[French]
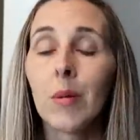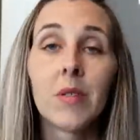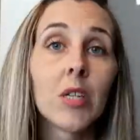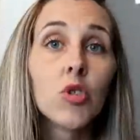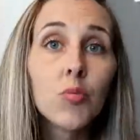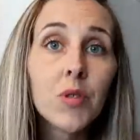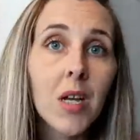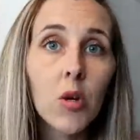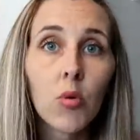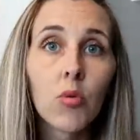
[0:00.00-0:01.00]
ils du
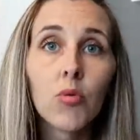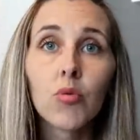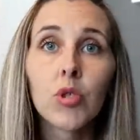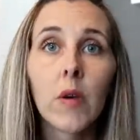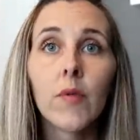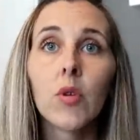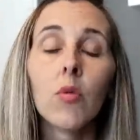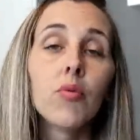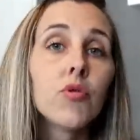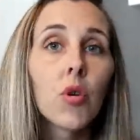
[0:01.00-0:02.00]
biathlon, donc il y avait
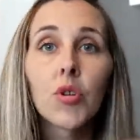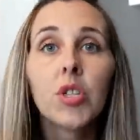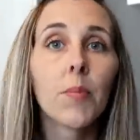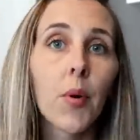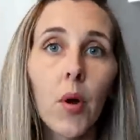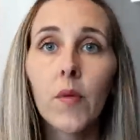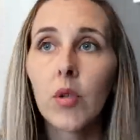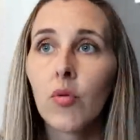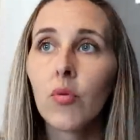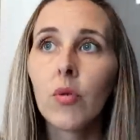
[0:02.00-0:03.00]
euh, plusieurs épreuves
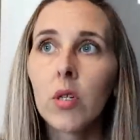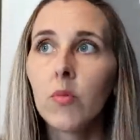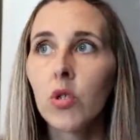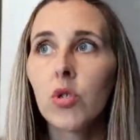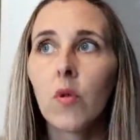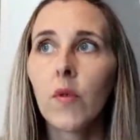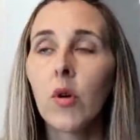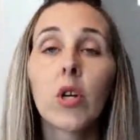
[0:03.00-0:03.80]
et tout, et moi je devais